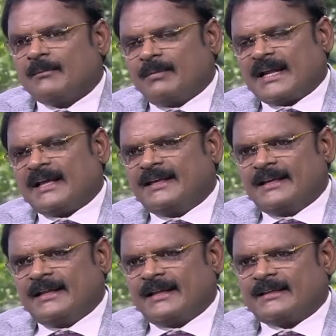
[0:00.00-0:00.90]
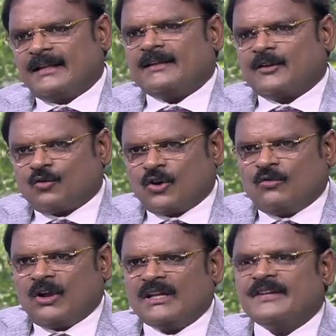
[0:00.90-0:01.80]
பட் அதே நேரத்தில் அந்த
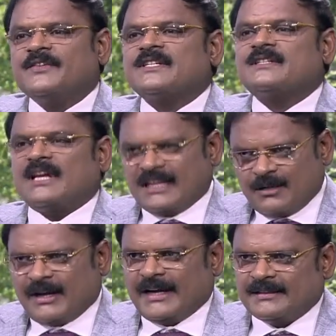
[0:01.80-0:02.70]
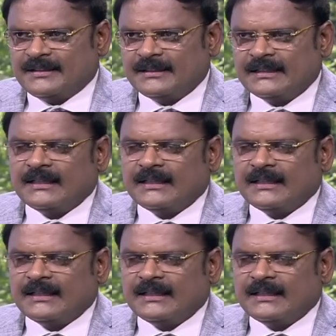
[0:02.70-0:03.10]
குடல்வால் இன்ஃபெக்ஷன் அதிகமாகிடுது